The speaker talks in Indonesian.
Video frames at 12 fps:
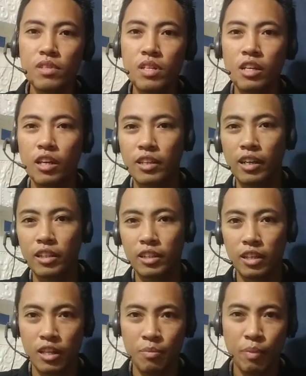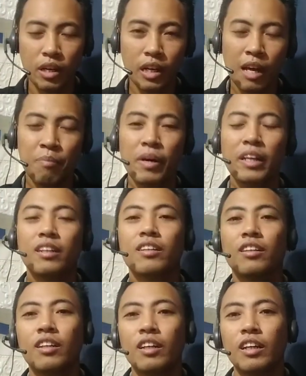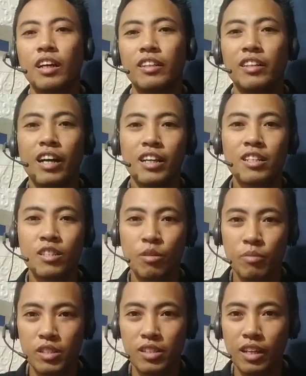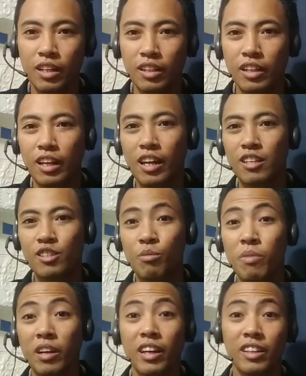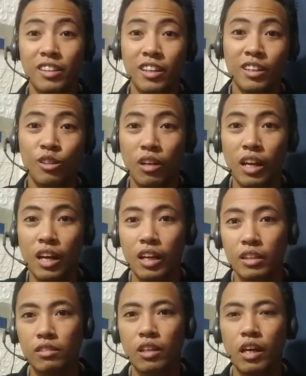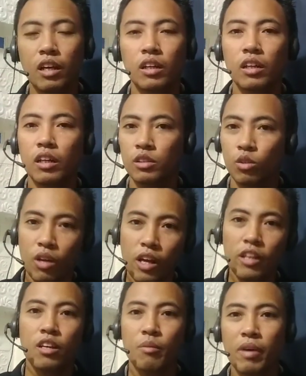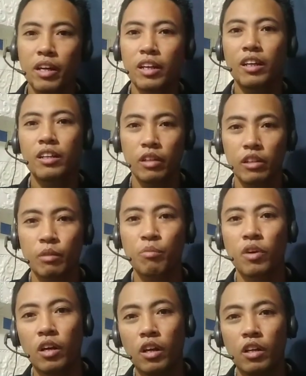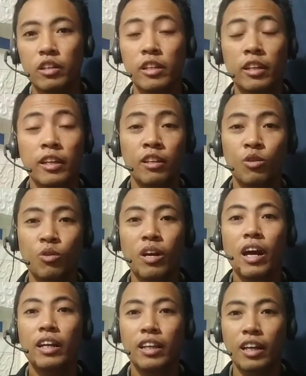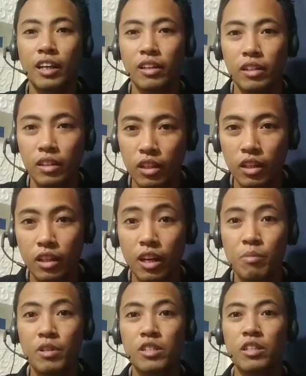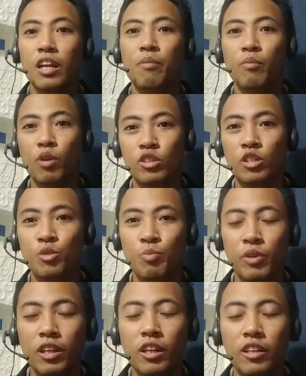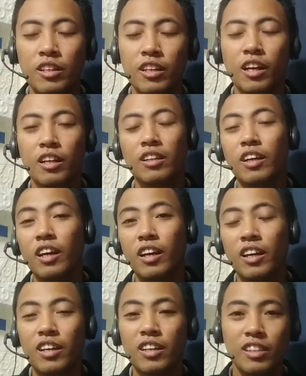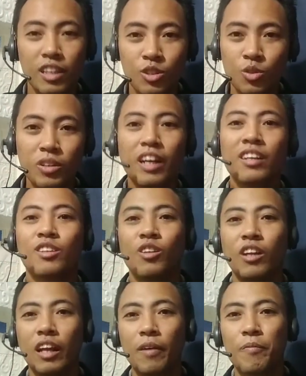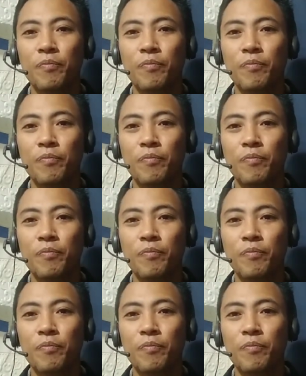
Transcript: Ketika terjadi penggelapan dana semisal dan lain sebagainya gitulah entah itu lari kemana ini dugaan ya karena masih dalam proses penyelidikan ya sudah gitulah